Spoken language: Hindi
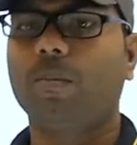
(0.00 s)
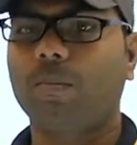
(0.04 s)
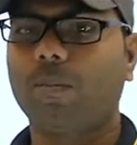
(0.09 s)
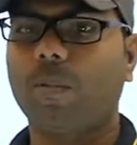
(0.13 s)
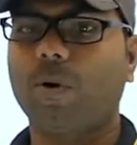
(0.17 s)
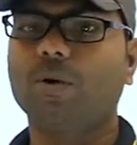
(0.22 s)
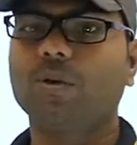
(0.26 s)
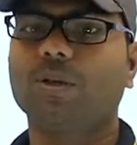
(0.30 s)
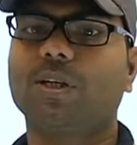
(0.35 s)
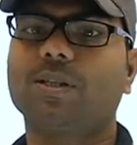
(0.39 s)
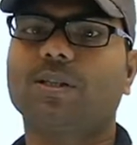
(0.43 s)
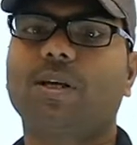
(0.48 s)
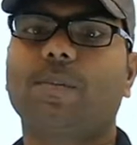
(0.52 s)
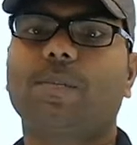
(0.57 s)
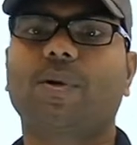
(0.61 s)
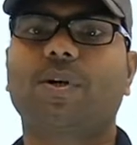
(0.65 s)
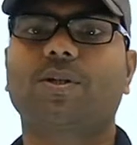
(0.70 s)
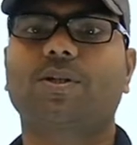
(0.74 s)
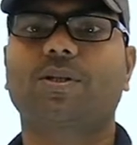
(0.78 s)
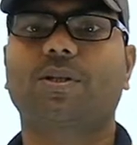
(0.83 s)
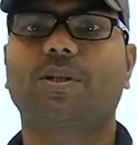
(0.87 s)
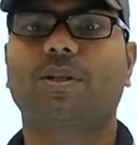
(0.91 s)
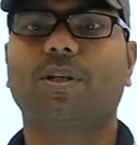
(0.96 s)
बहुत ऐसा
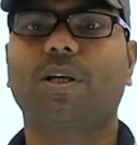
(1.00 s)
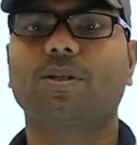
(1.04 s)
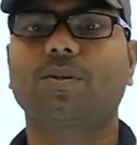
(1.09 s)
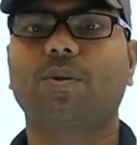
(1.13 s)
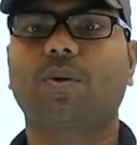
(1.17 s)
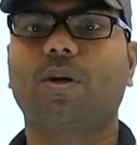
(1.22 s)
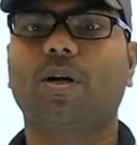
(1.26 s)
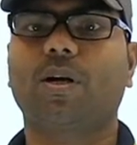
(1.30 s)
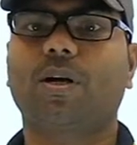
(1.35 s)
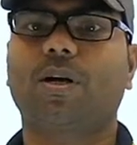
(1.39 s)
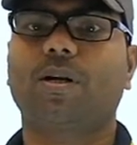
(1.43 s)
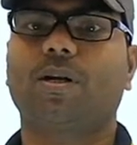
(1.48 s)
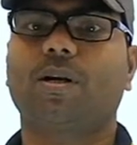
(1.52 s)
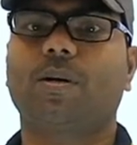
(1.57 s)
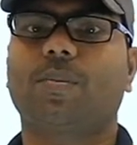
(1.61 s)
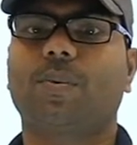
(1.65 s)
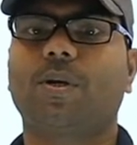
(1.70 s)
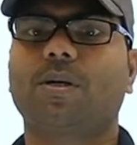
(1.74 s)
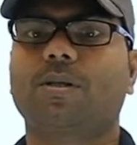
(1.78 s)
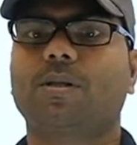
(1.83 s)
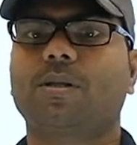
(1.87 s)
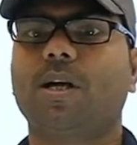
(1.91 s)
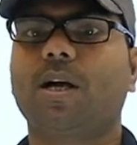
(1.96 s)
प्रश्न था जो करेंट
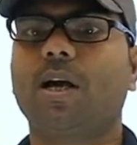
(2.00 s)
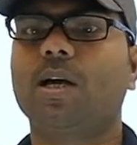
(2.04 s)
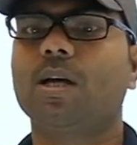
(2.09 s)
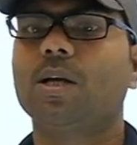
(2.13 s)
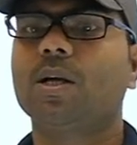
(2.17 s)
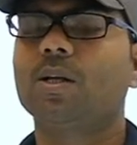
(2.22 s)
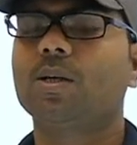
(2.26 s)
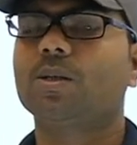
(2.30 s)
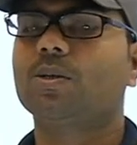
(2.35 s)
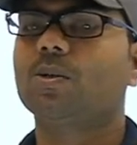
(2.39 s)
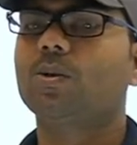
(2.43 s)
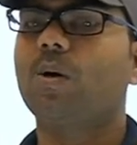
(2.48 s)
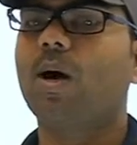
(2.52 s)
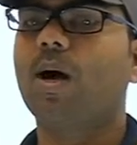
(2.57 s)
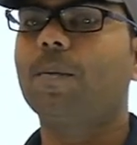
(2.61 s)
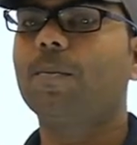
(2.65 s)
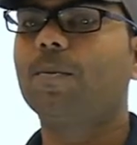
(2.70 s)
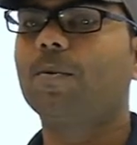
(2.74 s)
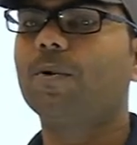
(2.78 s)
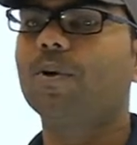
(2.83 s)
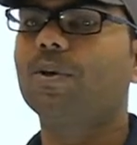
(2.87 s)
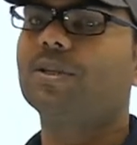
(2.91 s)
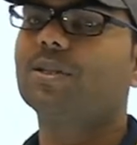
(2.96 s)
अफेयर्स का जो
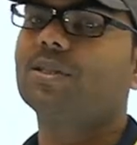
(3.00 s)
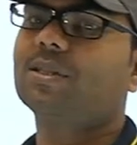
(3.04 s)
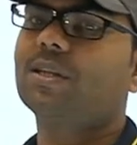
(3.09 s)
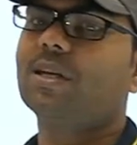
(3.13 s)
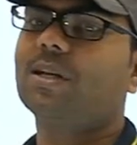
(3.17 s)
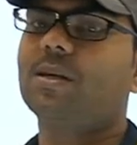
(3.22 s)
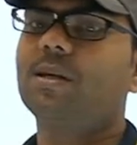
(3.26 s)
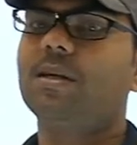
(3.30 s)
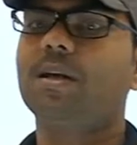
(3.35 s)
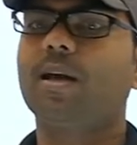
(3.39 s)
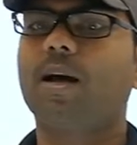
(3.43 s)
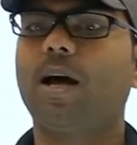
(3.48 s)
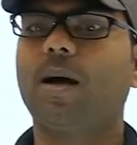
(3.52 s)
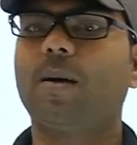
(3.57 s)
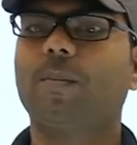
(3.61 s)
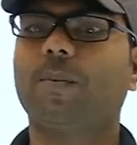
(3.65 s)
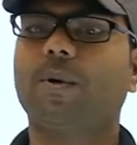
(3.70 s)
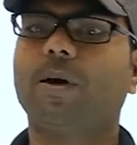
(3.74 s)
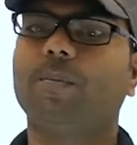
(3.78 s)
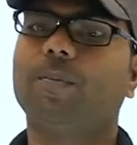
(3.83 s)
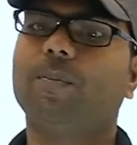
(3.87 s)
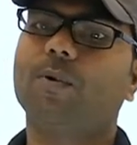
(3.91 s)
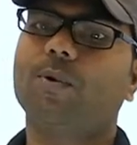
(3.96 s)
आपको इससे ही
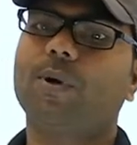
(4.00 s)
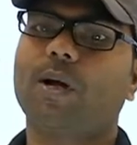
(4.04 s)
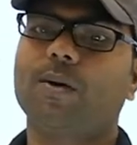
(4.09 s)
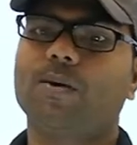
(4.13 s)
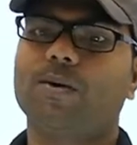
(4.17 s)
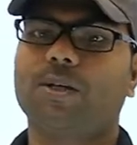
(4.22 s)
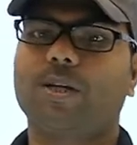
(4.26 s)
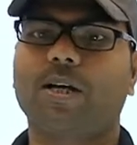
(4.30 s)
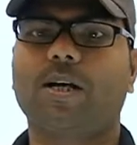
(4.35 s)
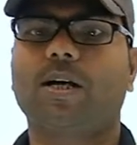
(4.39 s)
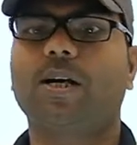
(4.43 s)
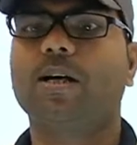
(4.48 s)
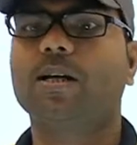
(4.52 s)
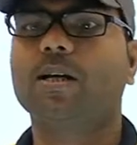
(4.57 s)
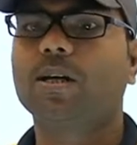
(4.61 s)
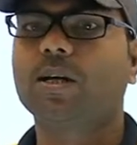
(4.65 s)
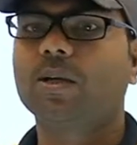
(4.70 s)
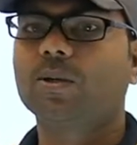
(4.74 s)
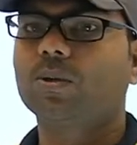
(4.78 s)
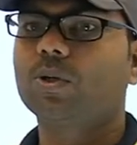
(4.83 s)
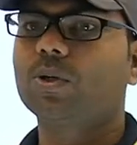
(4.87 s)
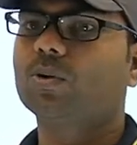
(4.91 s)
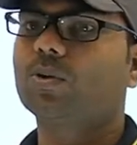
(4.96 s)
आपका पूरा हो जाएगा
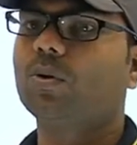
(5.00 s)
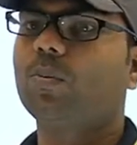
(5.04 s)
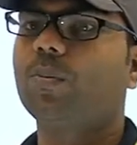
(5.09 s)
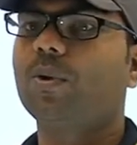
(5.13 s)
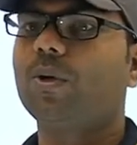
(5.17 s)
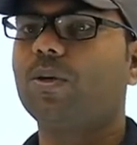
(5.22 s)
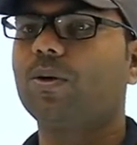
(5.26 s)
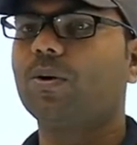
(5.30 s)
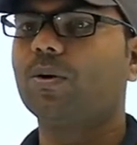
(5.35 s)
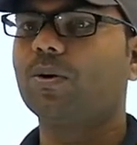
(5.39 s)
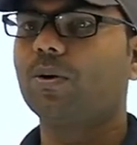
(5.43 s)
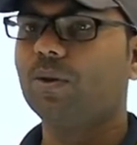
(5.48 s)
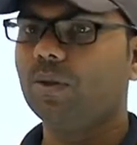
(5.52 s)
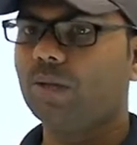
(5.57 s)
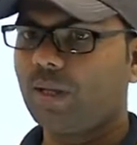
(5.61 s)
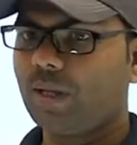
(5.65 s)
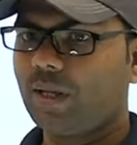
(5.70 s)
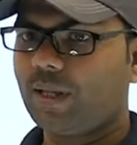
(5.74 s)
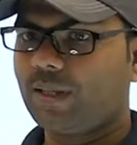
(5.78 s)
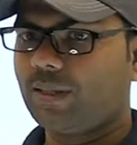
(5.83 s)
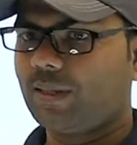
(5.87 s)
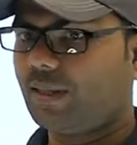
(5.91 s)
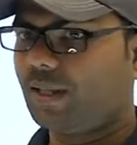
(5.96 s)
तो इसको वीडियो को
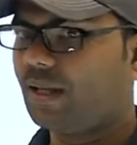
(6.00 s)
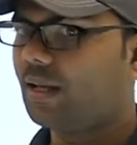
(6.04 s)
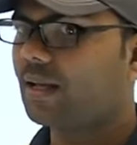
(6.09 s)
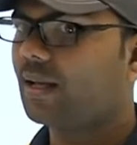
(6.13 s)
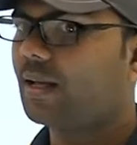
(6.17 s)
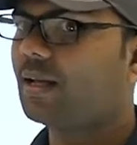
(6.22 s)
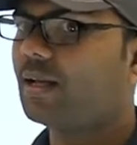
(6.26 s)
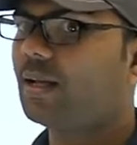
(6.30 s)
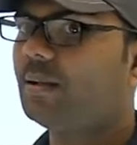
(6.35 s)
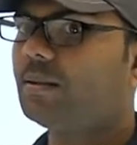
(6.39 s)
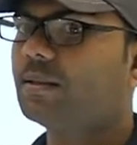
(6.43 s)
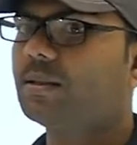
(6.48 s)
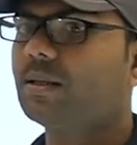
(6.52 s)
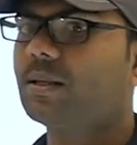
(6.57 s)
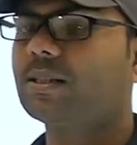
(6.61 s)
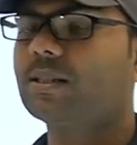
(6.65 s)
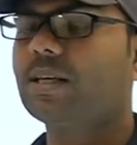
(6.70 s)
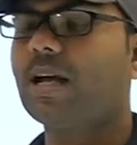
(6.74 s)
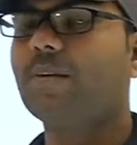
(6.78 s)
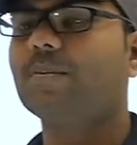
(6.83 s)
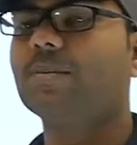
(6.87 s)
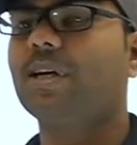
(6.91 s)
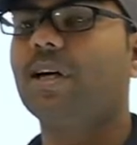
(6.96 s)
देखेंगे
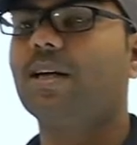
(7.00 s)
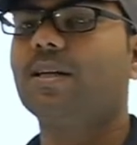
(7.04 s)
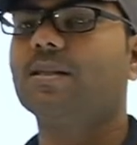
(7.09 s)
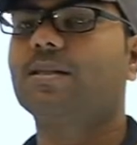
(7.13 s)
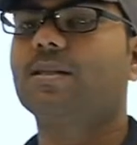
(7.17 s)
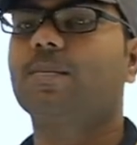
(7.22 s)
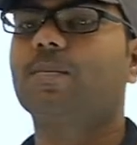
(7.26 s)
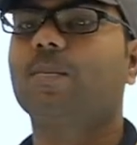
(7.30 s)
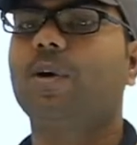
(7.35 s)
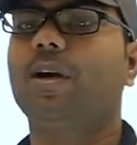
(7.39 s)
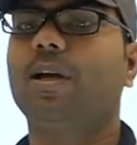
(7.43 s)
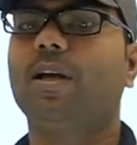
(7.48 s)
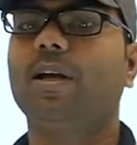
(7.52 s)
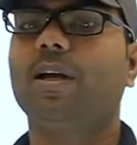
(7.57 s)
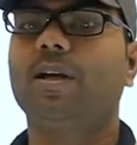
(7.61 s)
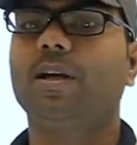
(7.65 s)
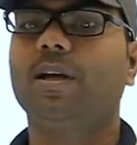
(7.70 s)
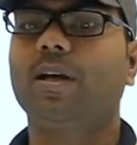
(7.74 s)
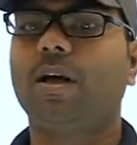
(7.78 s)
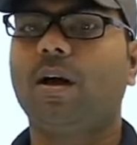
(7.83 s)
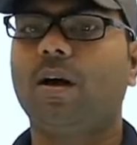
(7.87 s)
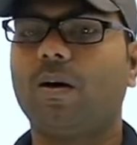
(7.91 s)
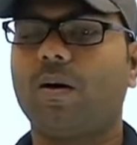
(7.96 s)
एग्जाम जाने से पहले
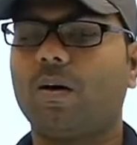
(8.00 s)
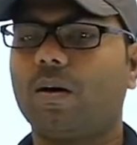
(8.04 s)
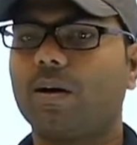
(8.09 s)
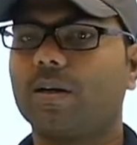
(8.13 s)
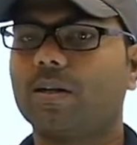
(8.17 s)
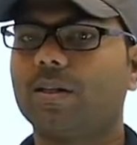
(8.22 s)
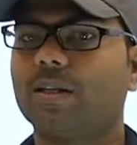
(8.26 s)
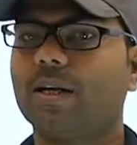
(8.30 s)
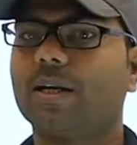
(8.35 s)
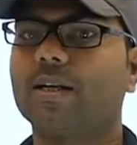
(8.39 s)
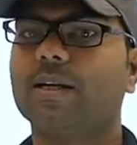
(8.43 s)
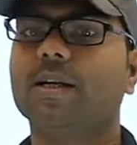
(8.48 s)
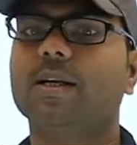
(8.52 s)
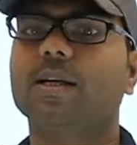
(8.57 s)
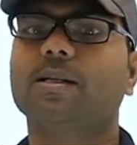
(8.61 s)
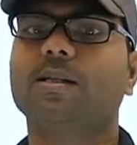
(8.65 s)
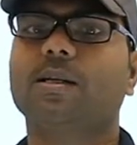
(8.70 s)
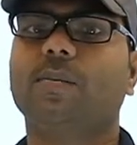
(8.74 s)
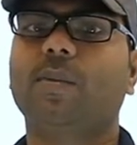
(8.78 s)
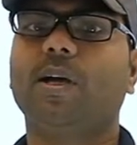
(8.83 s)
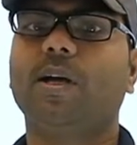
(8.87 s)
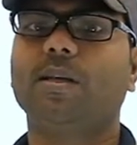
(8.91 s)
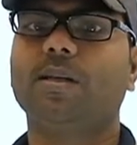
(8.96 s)
और देखने का
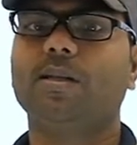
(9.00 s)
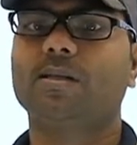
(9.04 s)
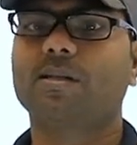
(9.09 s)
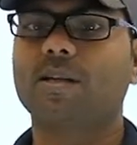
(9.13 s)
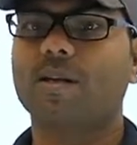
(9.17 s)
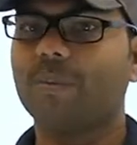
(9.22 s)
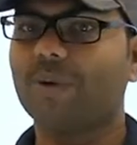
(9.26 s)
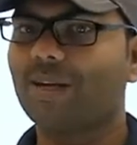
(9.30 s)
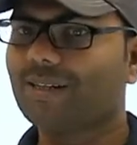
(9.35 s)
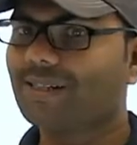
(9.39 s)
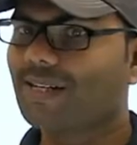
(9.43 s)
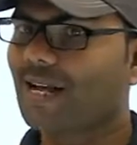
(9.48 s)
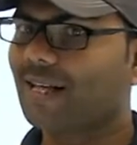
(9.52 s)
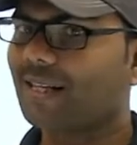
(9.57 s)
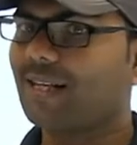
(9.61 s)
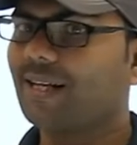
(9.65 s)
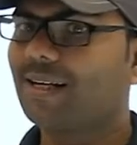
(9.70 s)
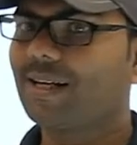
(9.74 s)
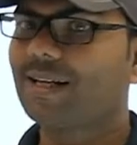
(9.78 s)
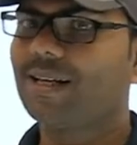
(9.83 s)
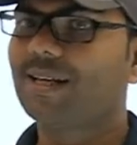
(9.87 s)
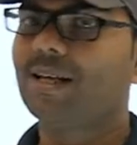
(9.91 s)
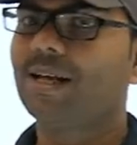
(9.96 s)
समय समय ज़्यादा
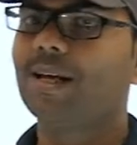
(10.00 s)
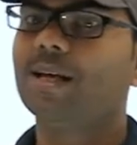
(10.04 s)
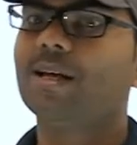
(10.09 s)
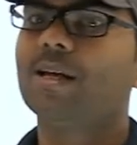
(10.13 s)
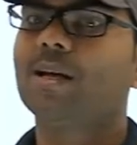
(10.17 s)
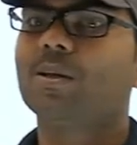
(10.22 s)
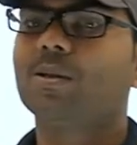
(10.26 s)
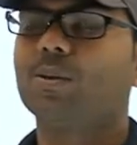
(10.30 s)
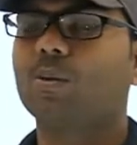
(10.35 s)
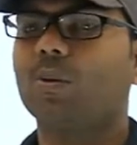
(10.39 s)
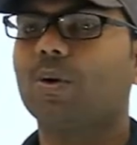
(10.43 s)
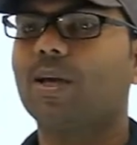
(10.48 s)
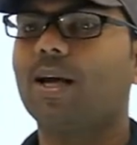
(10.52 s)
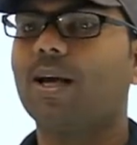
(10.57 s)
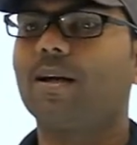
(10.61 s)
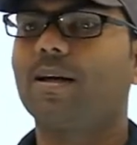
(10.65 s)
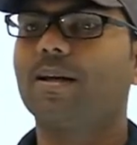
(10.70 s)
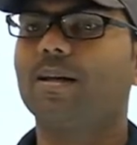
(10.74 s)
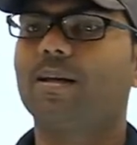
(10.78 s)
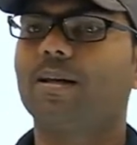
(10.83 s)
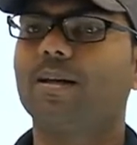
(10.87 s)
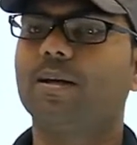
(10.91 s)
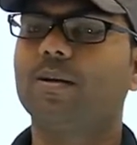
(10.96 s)
नहीं है तो क्या
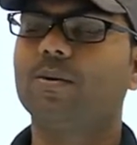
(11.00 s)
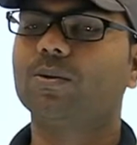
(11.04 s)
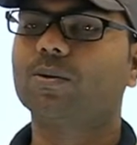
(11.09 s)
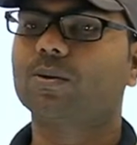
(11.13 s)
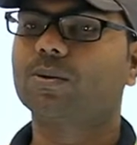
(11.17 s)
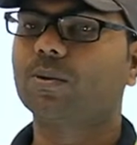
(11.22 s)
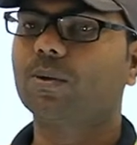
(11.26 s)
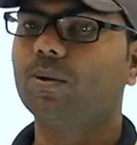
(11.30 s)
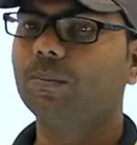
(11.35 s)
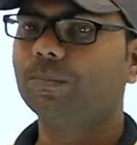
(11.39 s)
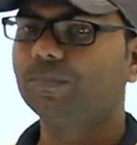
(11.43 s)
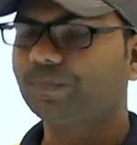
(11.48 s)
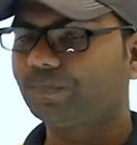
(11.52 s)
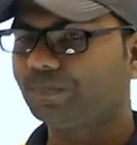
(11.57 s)
करेंगे उसको